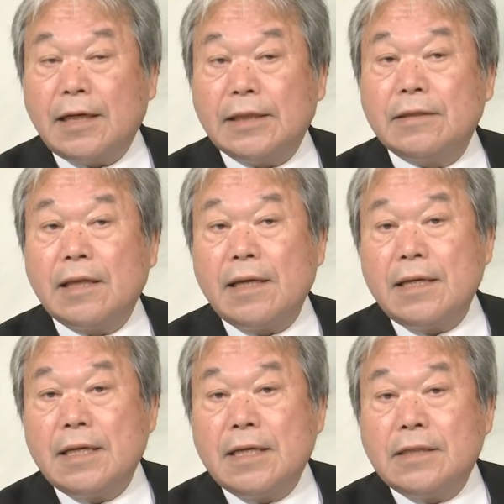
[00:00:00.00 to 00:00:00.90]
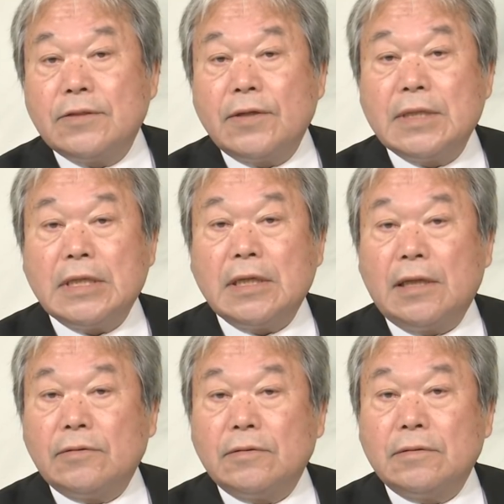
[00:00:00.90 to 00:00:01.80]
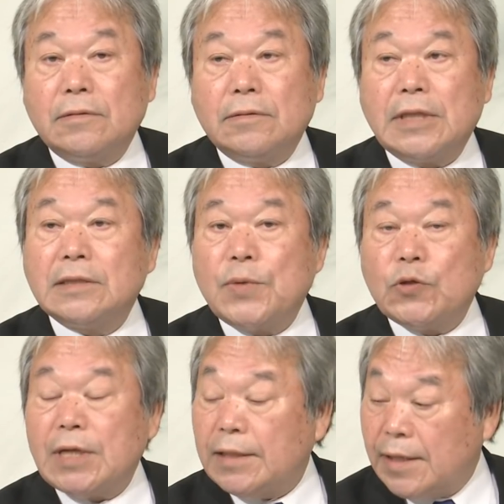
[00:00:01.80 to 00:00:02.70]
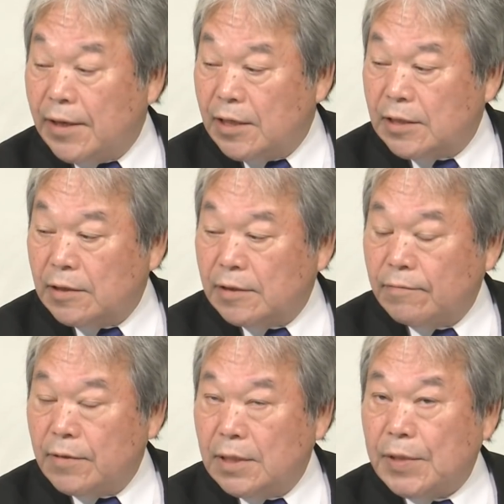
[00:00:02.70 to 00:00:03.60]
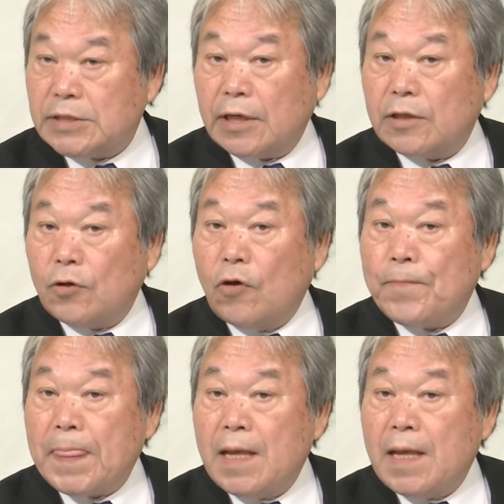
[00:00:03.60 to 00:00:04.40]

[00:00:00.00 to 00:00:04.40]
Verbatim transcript: が行ってそれにあの説明をされていていましたけど